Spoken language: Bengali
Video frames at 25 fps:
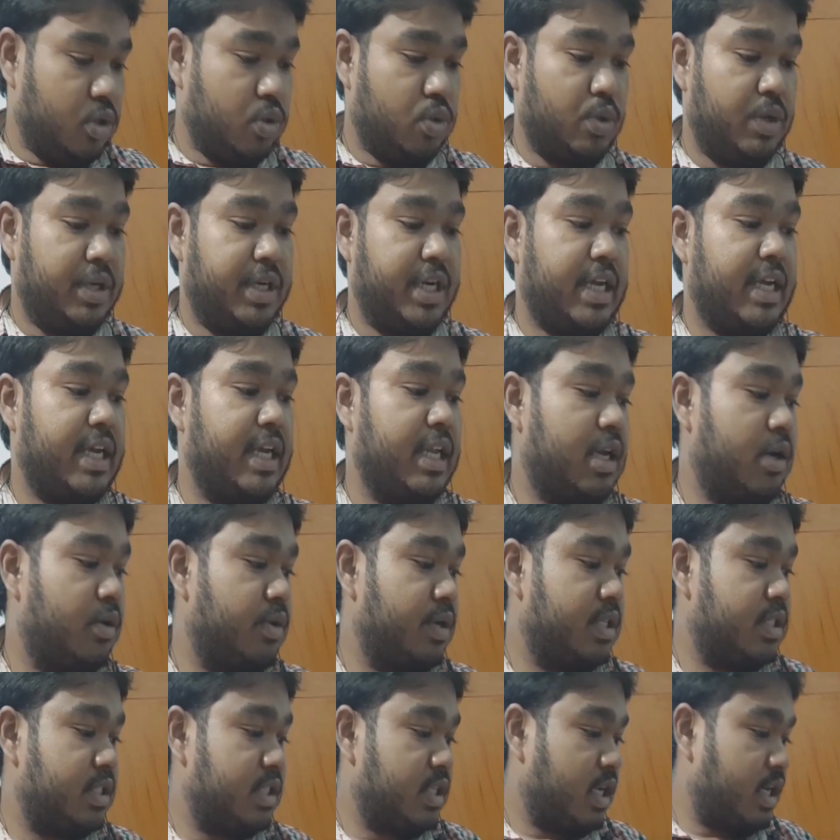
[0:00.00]
তো এটা কেনা
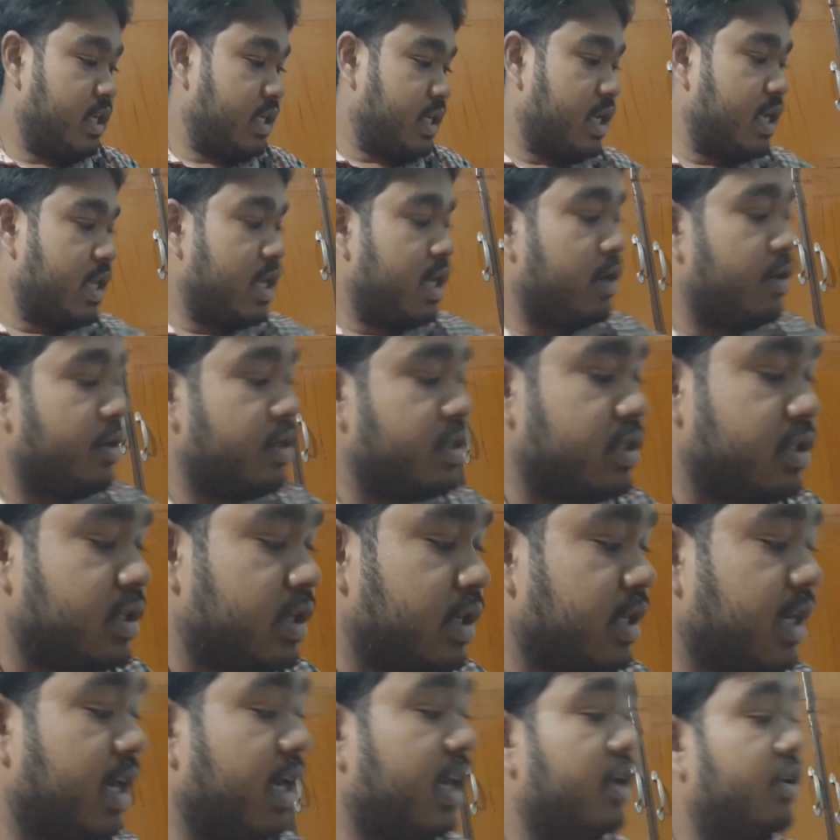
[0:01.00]
হয়েছে আর কি কেনা হয়েছে
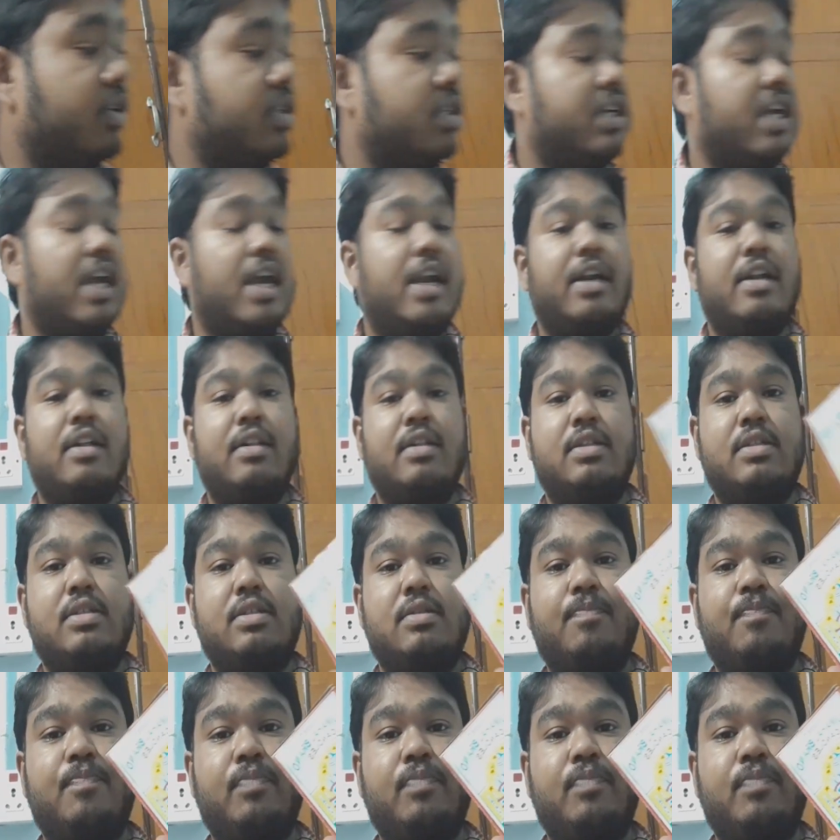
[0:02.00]
কেনা হয়েছে ক্যান্ডেলস